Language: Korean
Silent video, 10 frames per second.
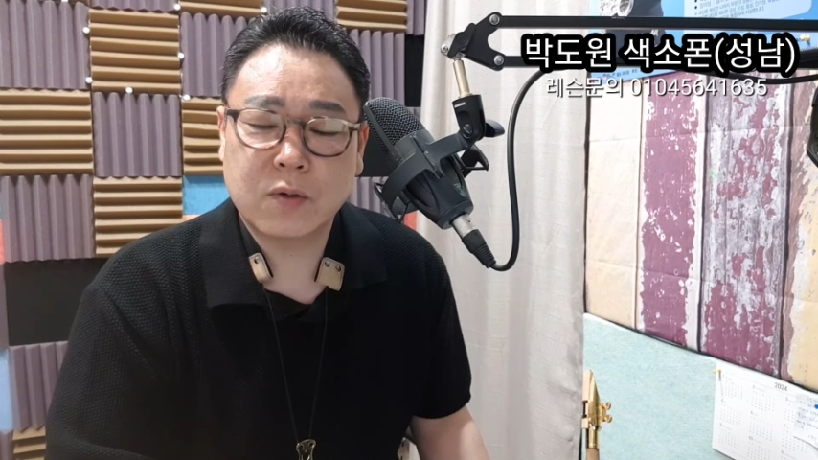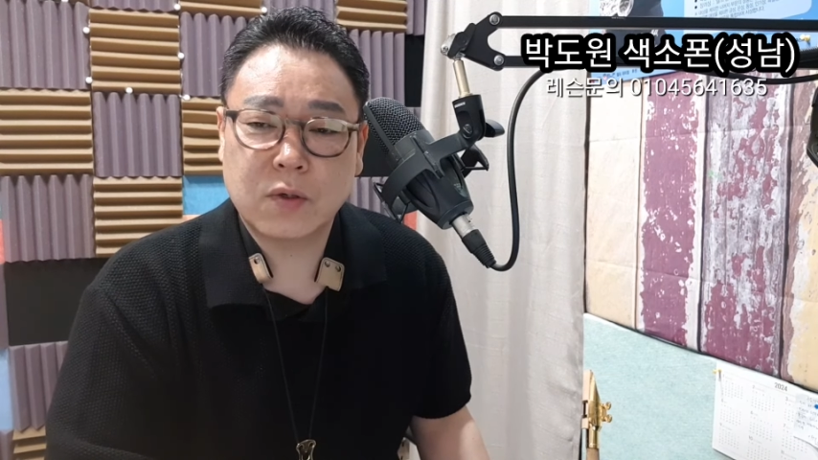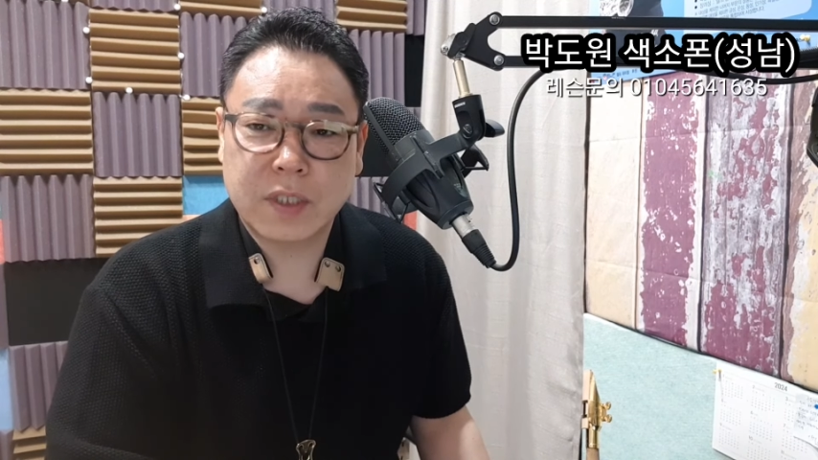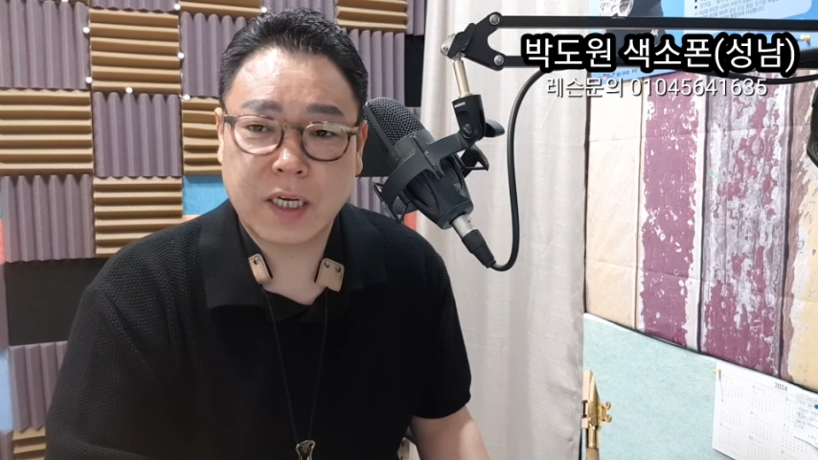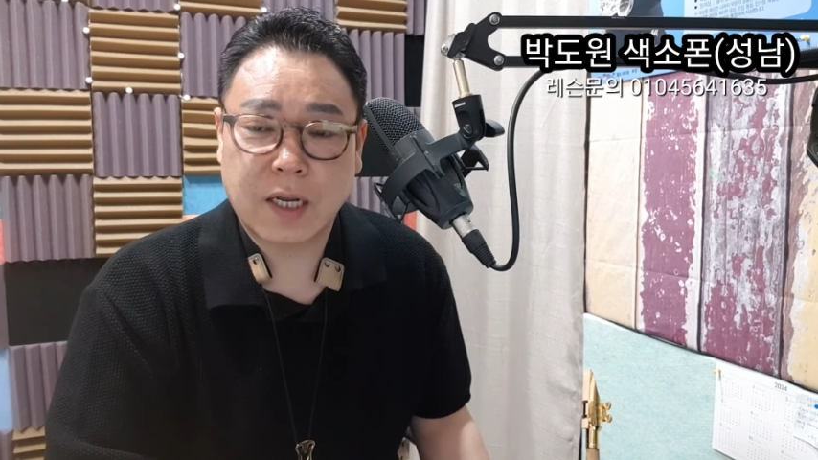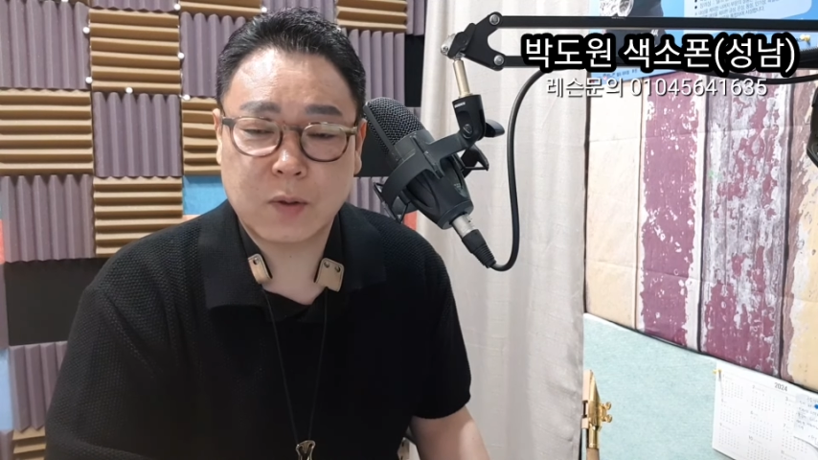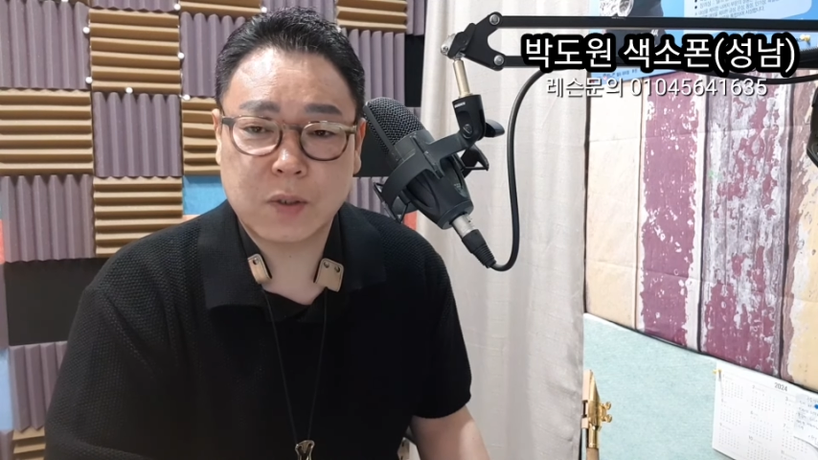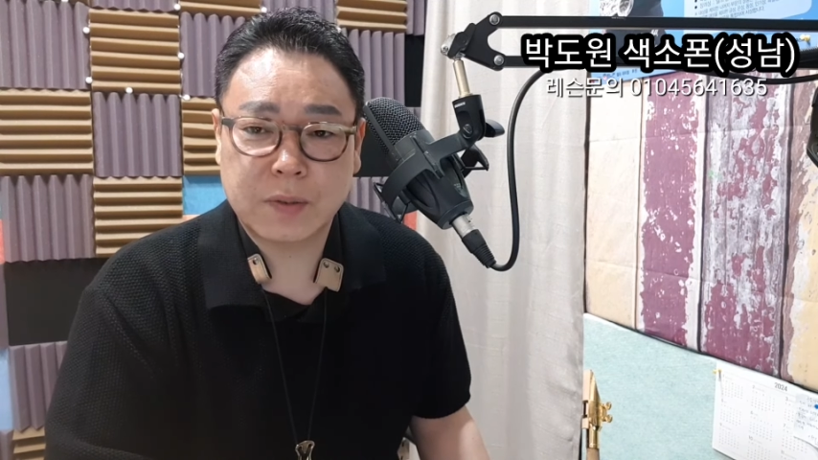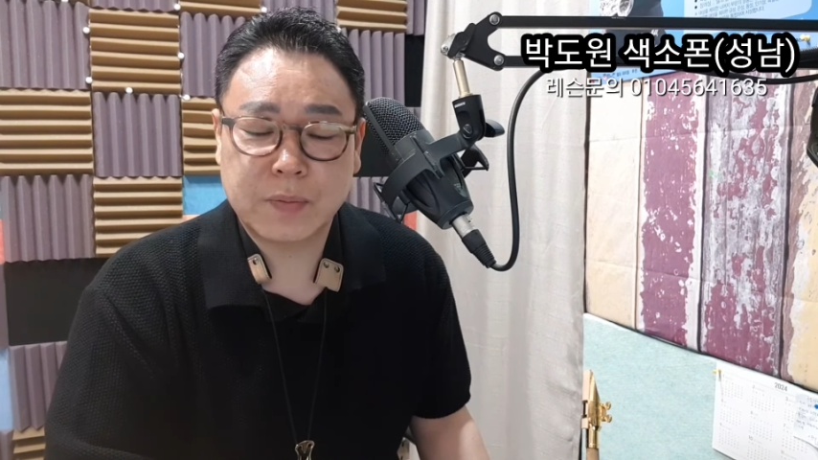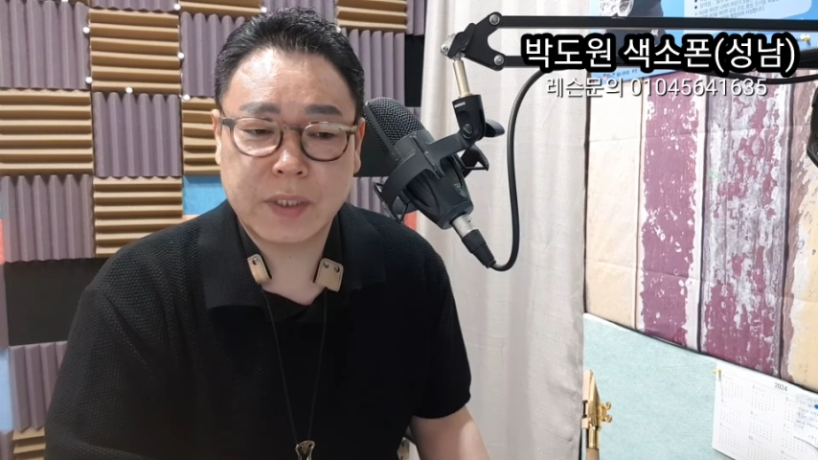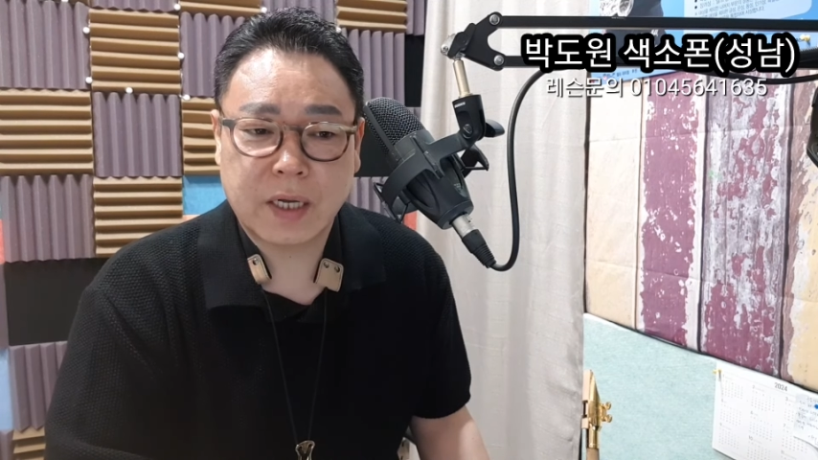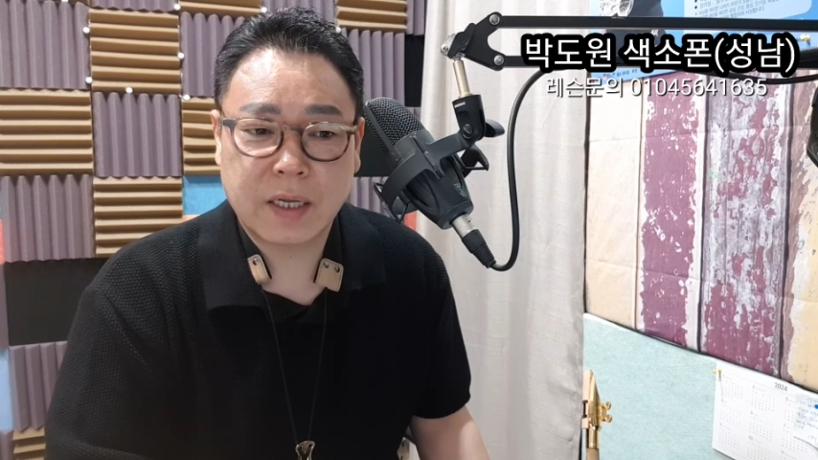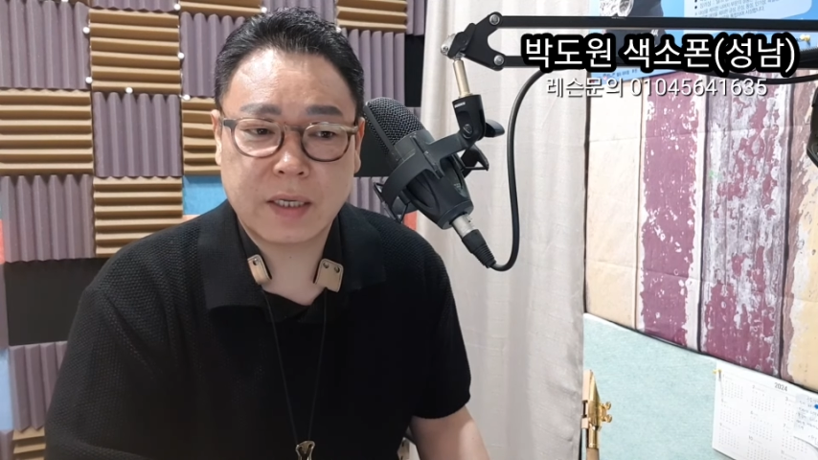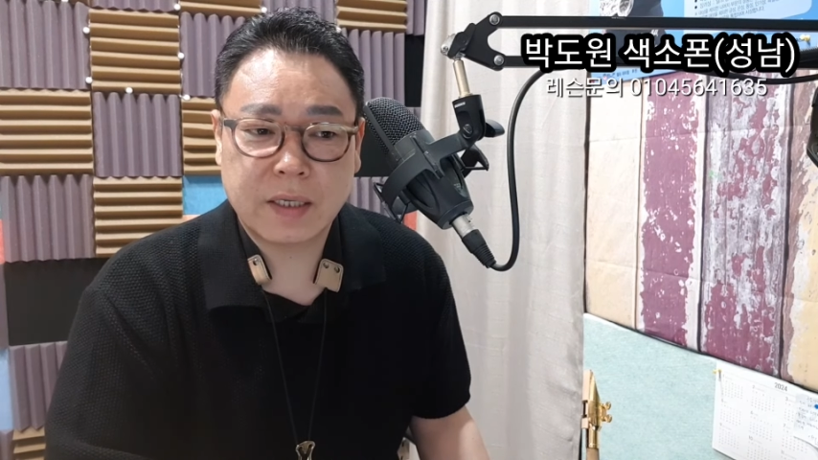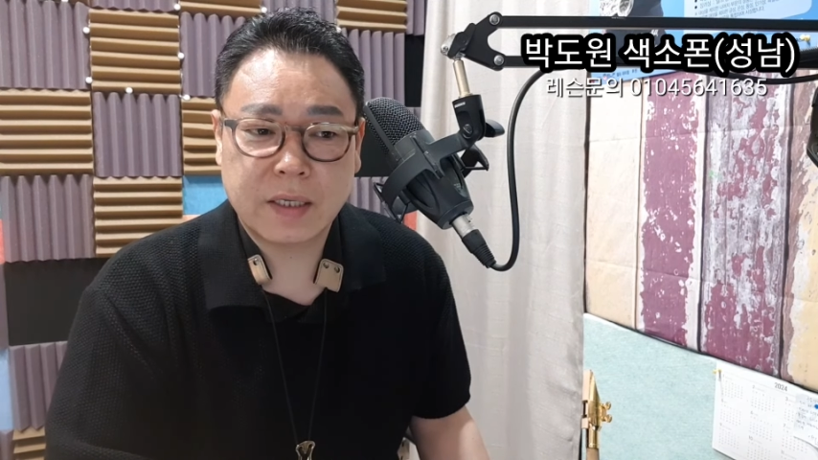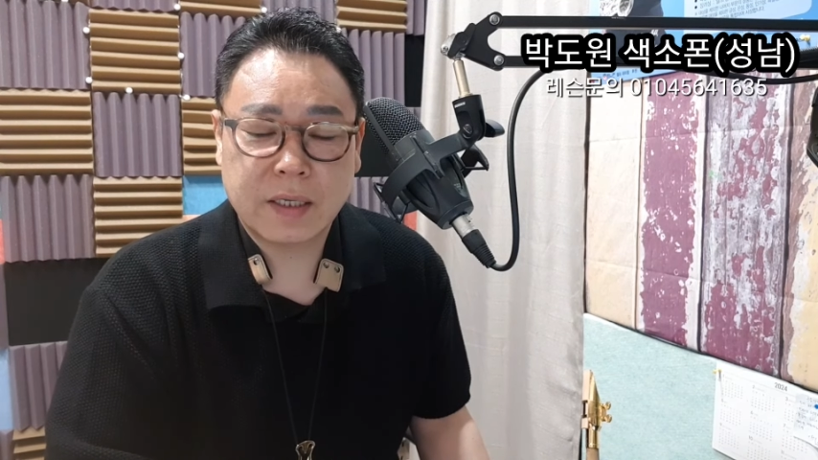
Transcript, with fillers: 걸로 제가 알고 있습니다.